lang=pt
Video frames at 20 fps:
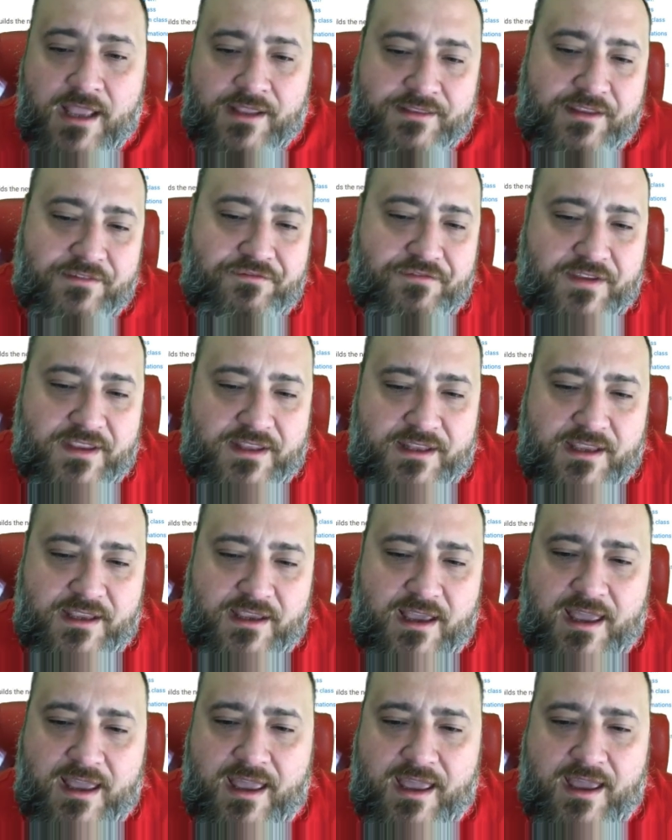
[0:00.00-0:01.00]
Define
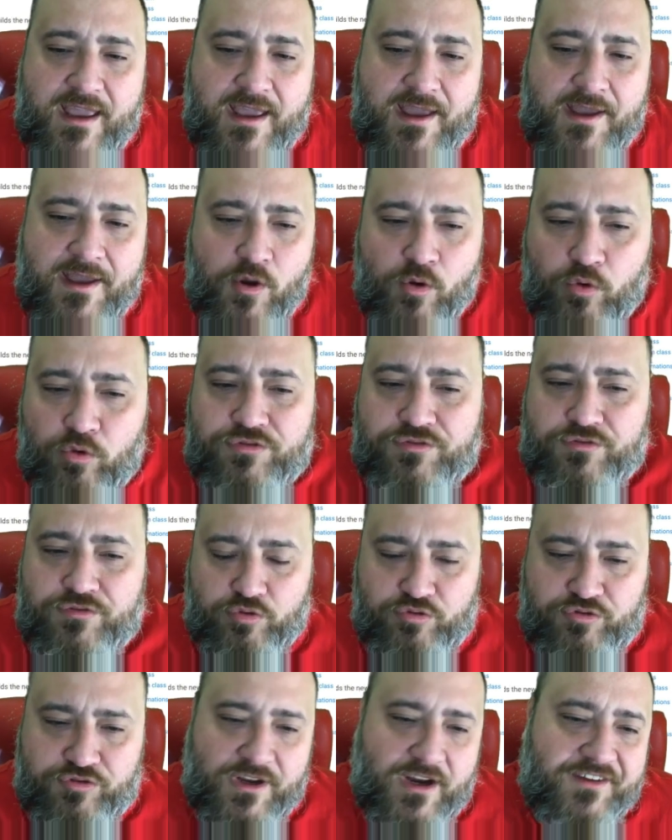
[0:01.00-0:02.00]
é, o, o
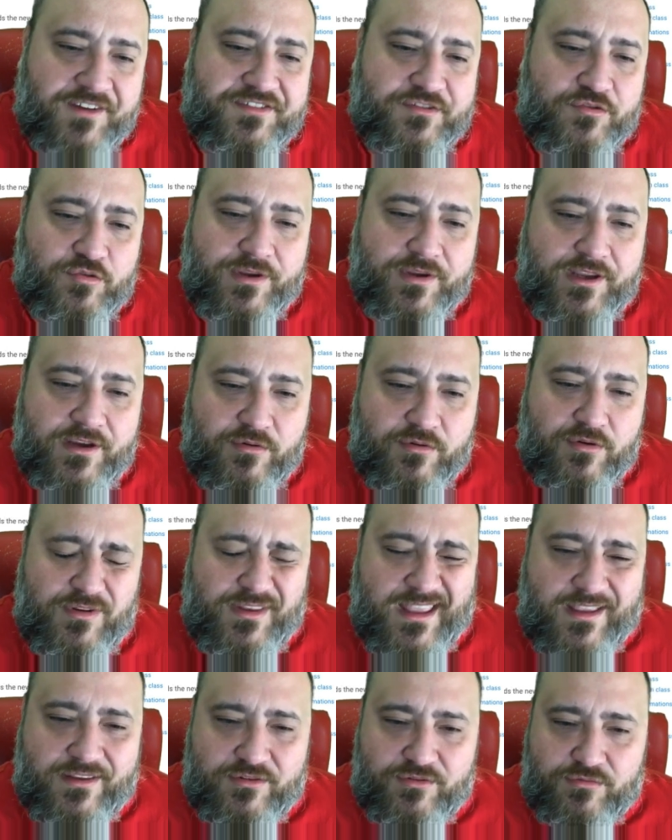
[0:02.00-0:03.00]
source do hero,
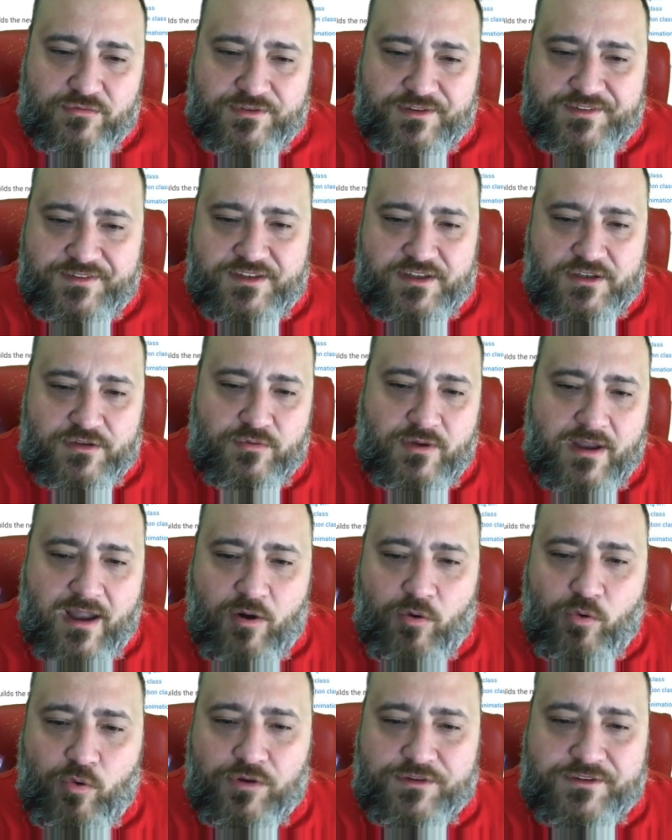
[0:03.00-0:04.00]
né? De um destino
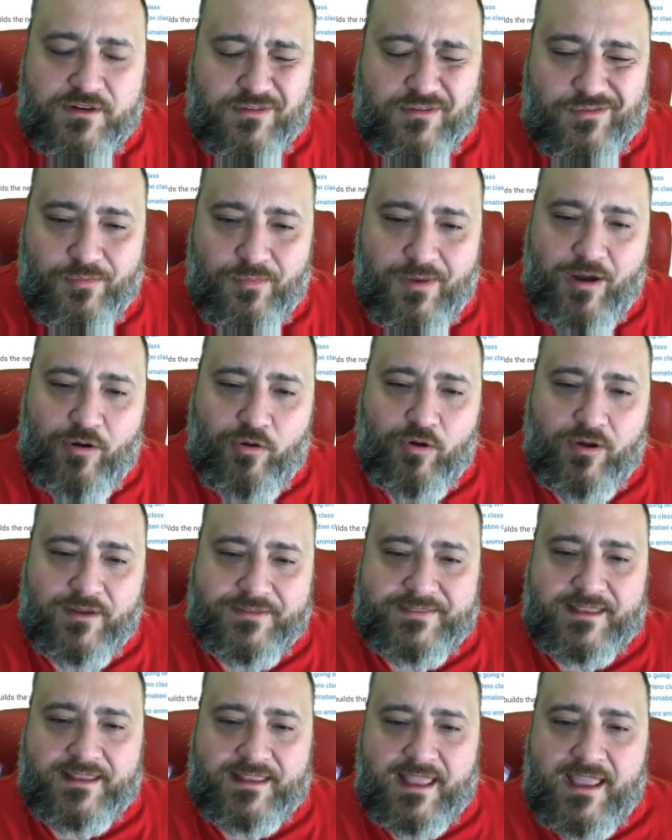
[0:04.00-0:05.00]
ao outro com uma
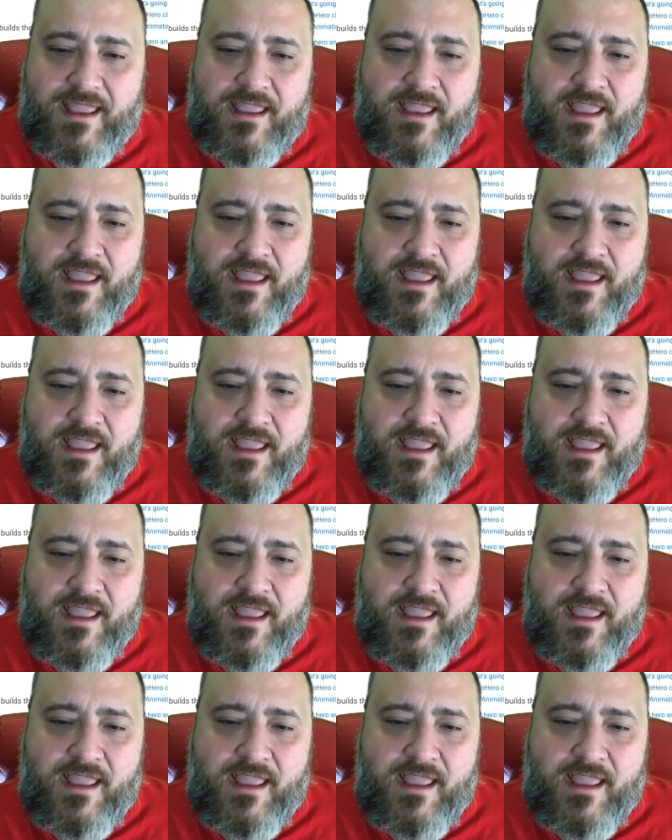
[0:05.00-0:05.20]
rota, né?